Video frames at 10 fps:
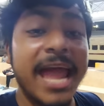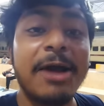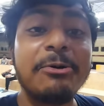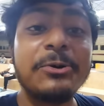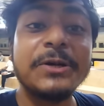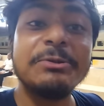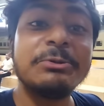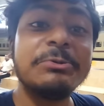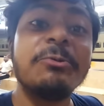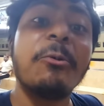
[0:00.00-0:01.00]
এখনও
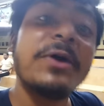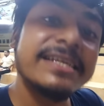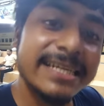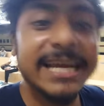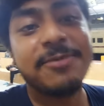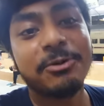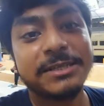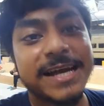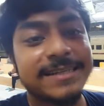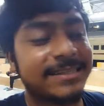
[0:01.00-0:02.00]
কিন্তু ওই সিটেই
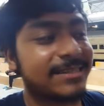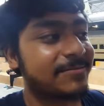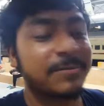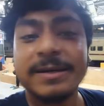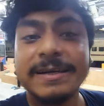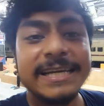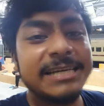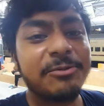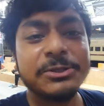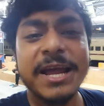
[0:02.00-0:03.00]
বসে আছি
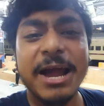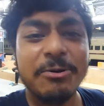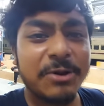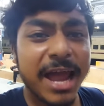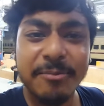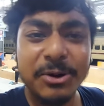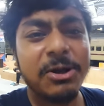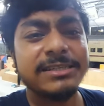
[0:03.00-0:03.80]
টিটিমশাই এখনও একবারও